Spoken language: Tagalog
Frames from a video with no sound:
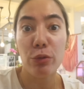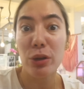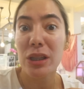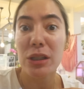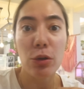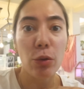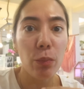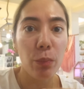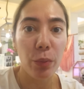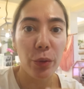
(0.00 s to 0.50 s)
We
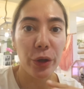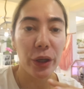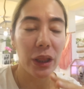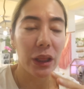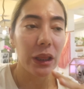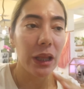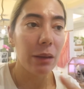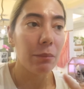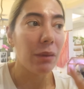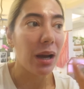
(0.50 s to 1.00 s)
support
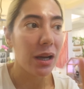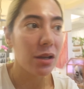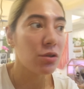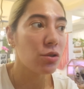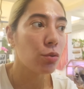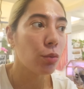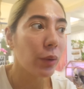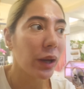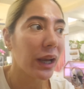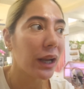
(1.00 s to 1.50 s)
them as
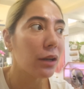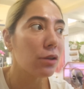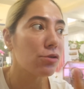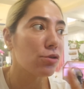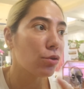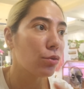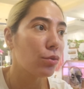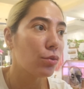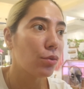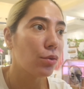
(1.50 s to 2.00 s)
well.
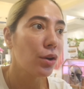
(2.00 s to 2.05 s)
So,